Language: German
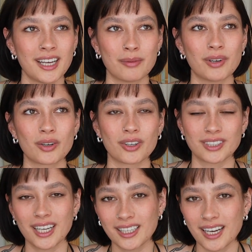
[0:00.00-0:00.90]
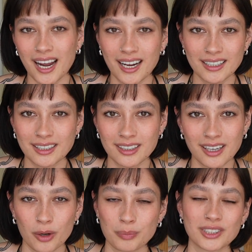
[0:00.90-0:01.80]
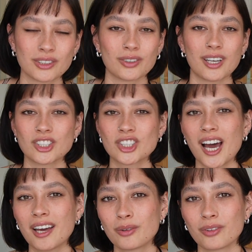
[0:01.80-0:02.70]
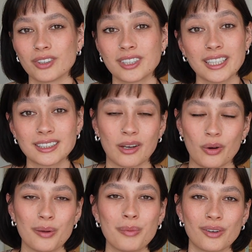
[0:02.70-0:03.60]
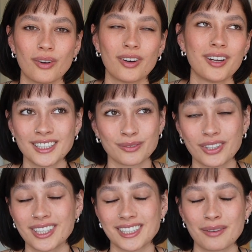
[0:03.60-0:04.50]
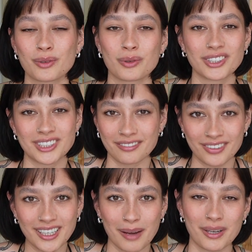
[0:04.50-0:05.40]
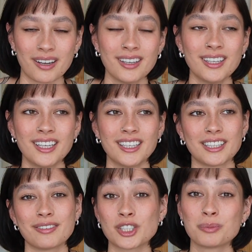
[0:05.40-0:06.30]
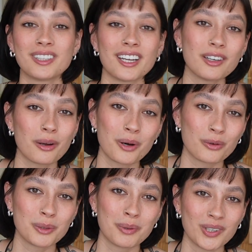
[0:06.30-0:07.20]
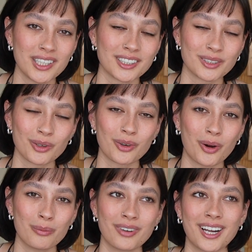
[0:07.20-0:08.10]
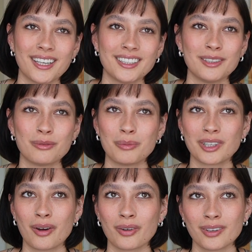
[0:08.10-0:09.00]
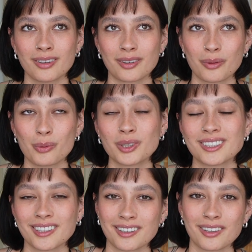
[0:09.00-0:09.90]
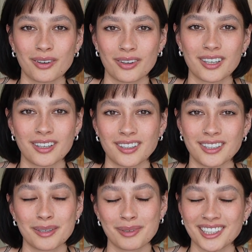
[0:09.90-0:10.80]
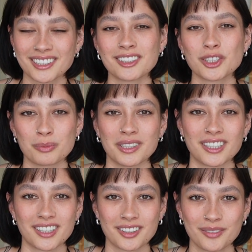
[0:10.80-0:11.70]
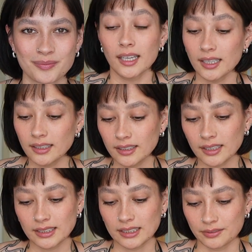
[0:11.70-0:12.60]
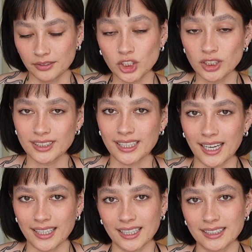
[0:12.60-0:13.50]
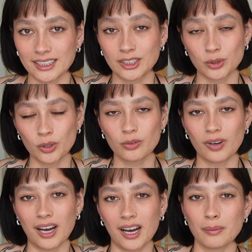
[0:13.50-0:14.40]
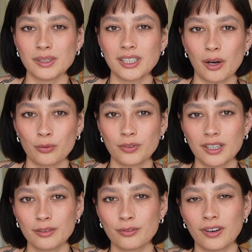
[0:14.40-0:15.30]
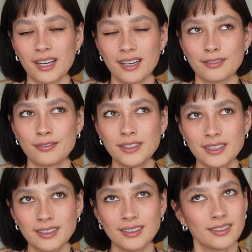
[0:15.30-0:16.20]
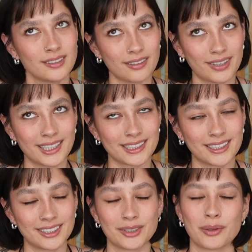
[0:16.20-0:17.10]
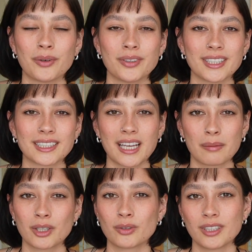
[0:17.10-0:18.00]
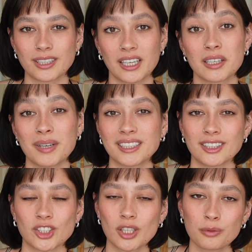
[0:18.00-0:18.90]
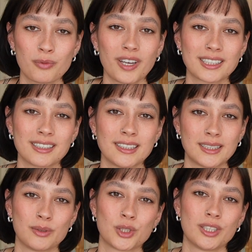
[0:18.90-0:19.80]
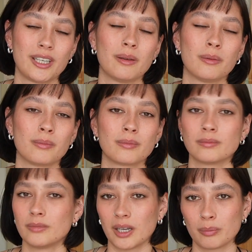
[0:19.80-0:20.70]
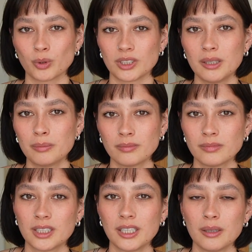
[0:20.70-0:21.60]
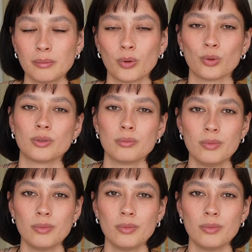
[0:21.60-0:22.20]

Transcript: haben wir auch Kontakt gehalten, auch bis zur Entscheidung und jetzt auch immer noch. Das wollte ich jetzt einfach nur kurz erwähnen, aber ich werde später eh nochmal auf die Paulina zurückkommen, weil die für mich auch eine große Rolle in dem Ganzen gespielt hat. In der Zwischenzeit, als ich zurück war, habe ich auf jeden Fall viel gewartet und es gab natürlich regelmäßigen Schriftwechsel zwischen dem ja, ProSieben-Team und